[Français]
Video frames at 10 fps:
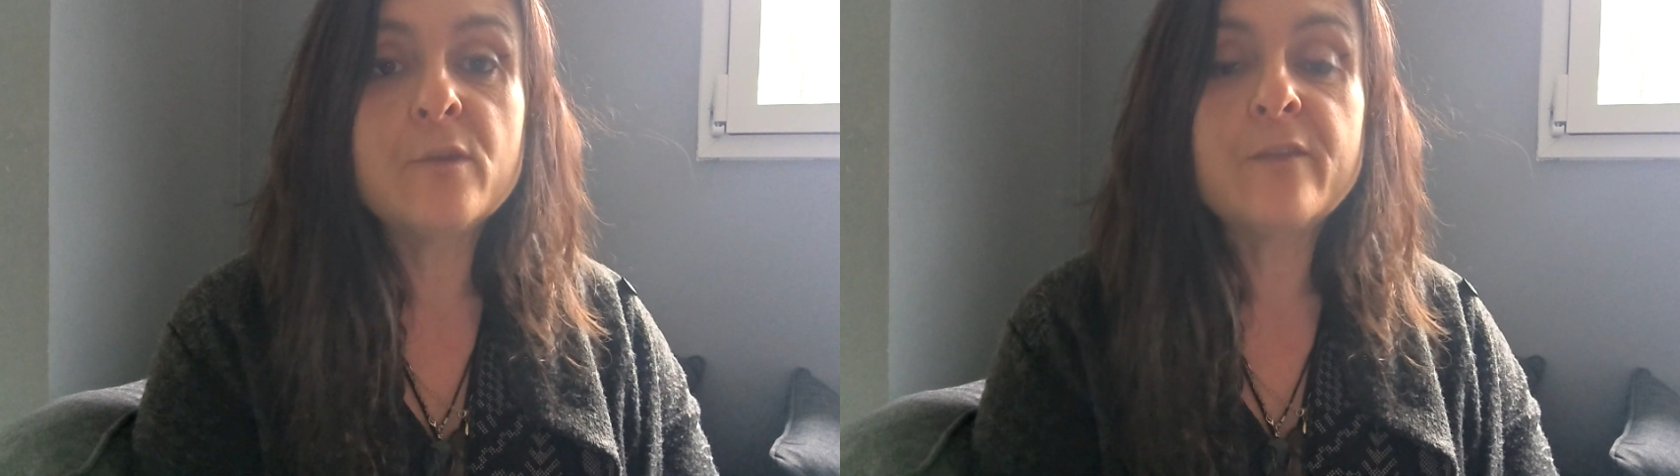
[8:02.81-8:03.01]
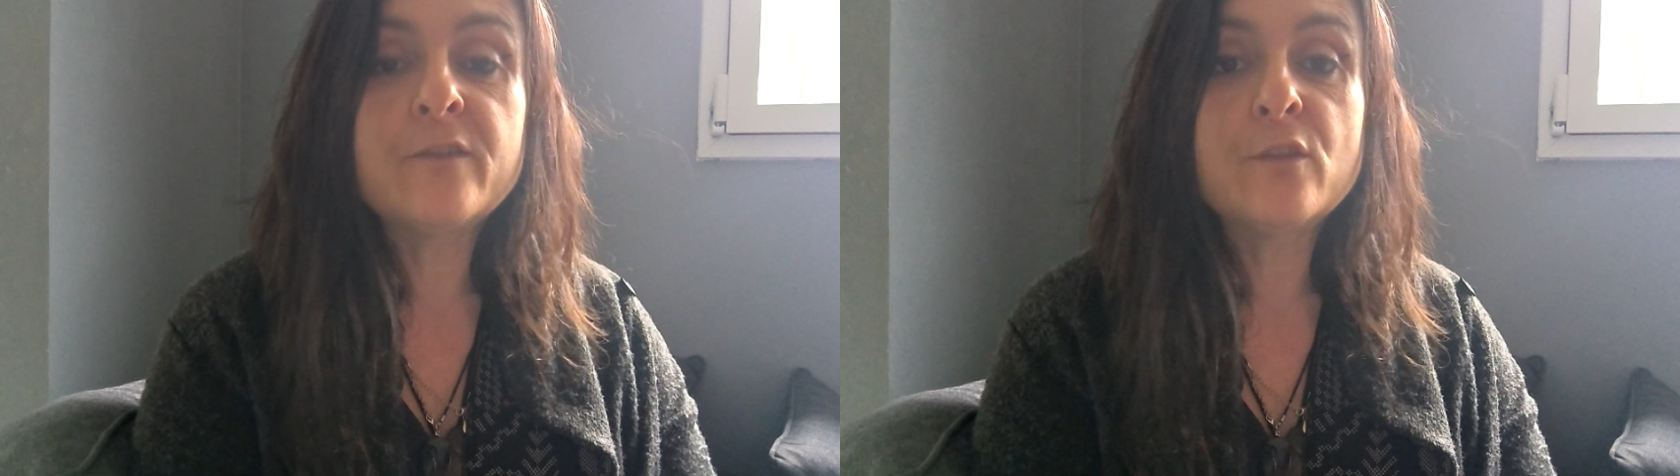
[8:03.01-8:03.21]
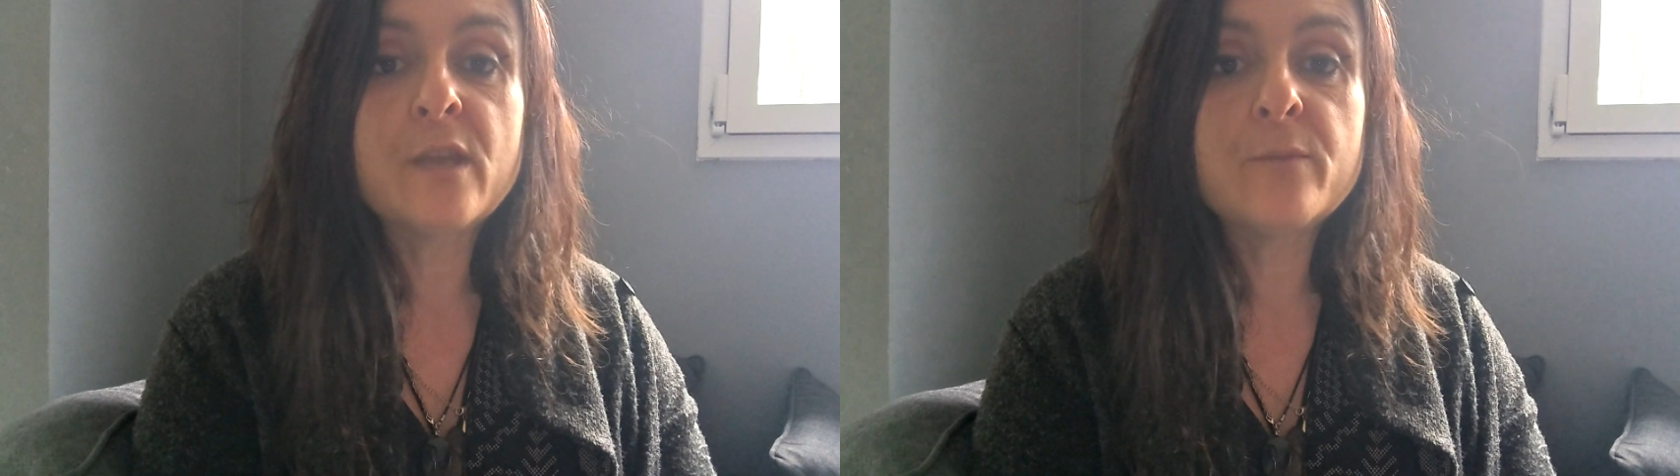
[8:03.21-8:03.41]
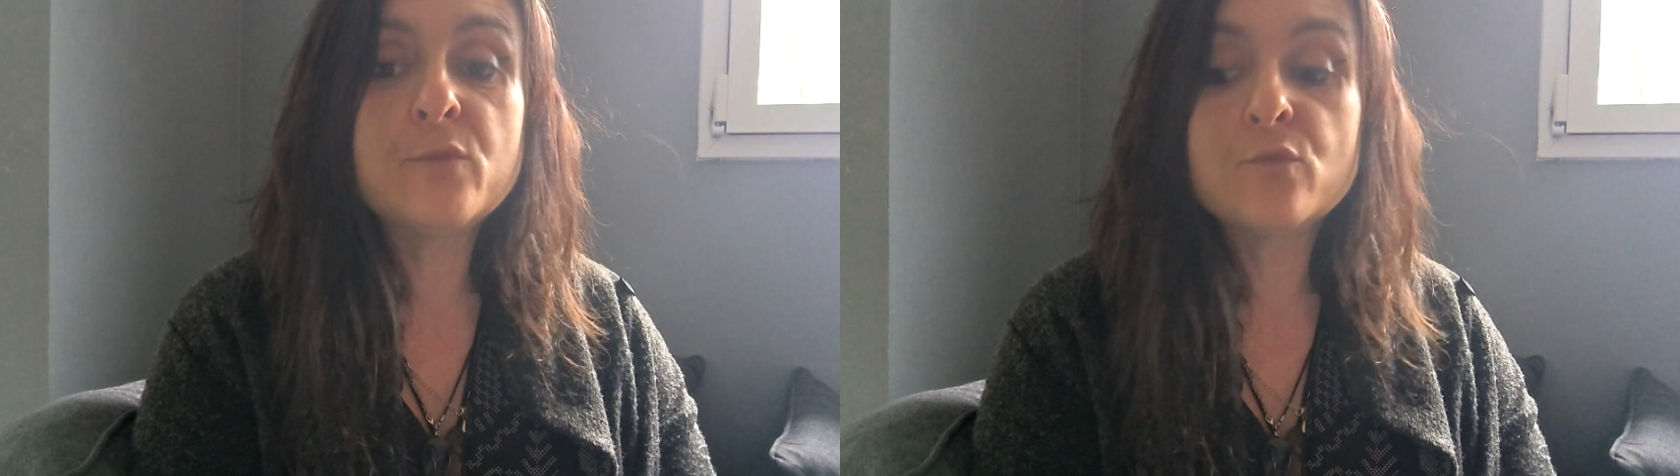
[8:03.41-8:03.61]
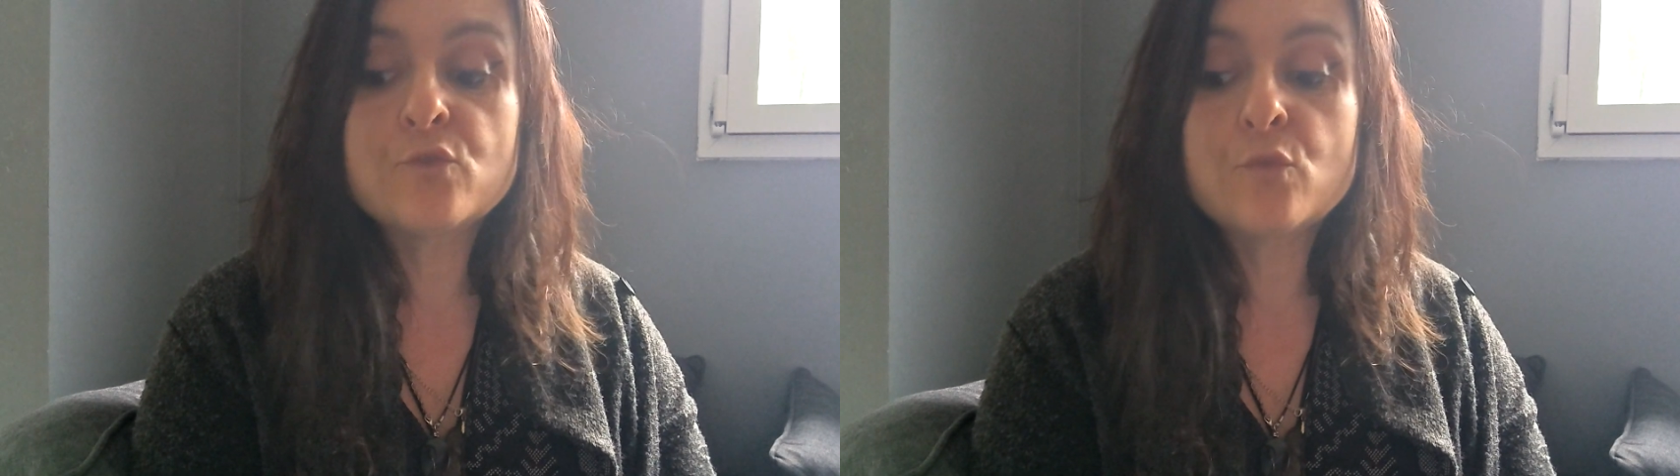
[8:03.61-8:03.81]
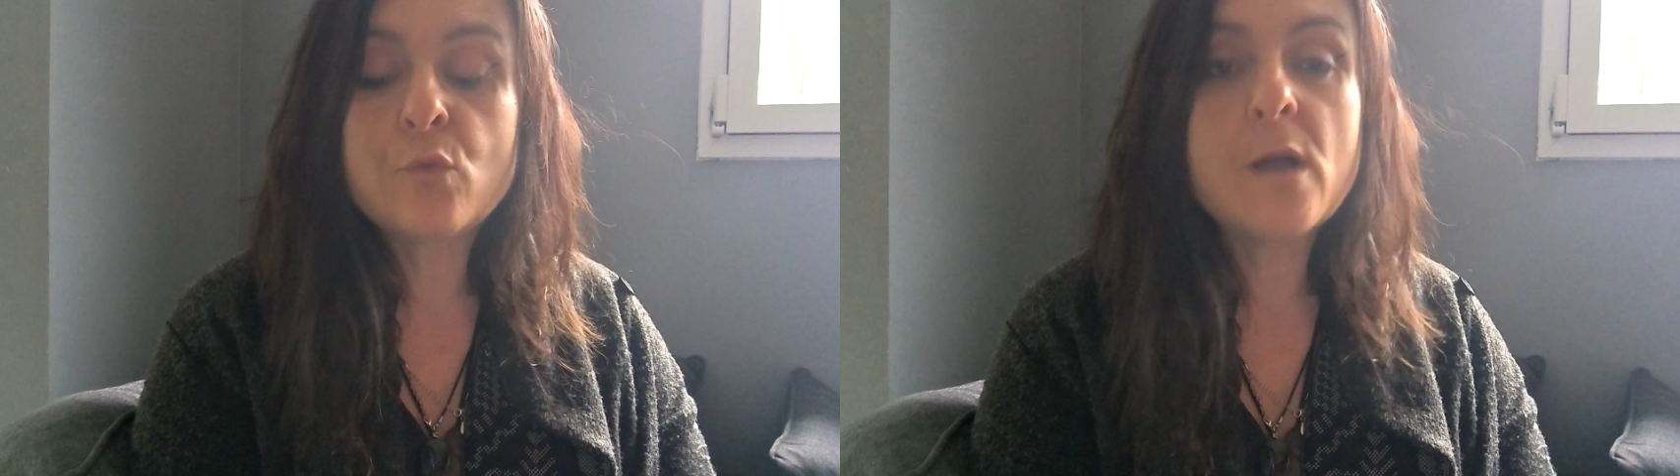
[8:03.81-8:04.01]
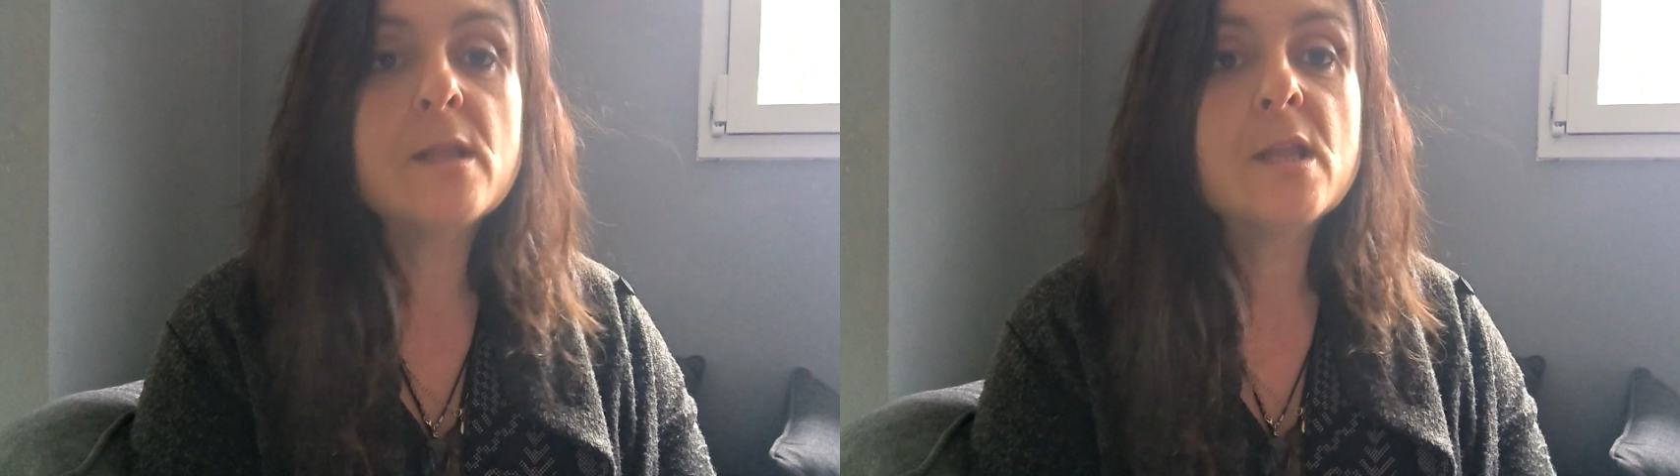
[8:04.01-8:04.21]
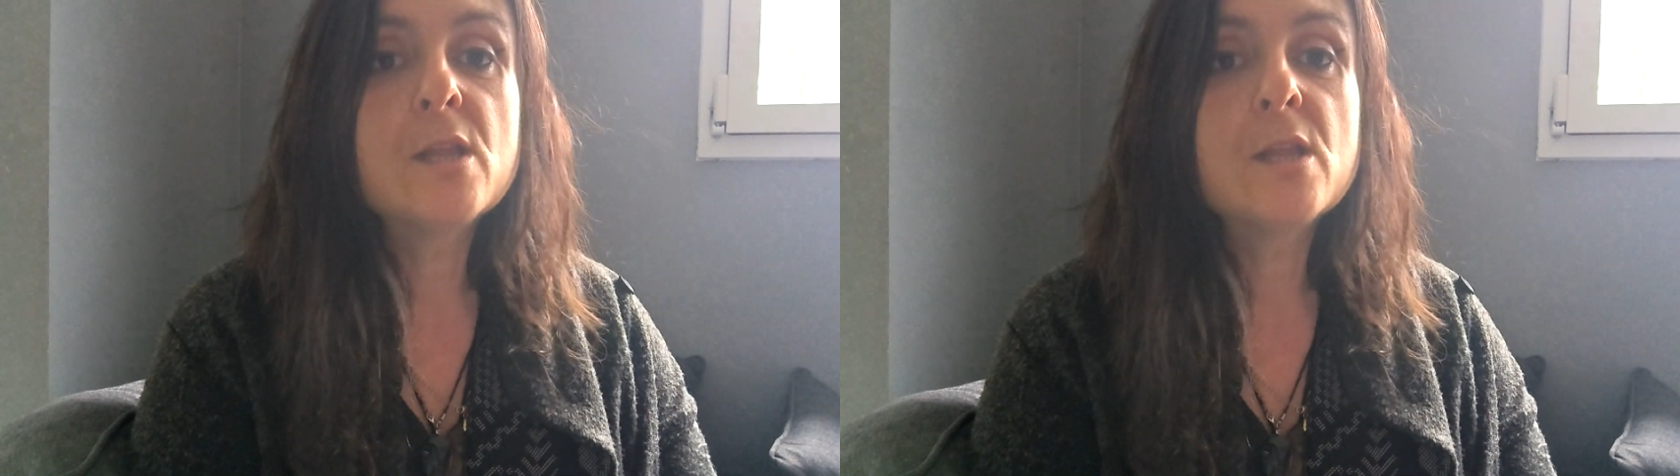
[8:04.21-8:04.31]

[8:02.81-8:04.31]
vous l'avez dans la bio, je crois.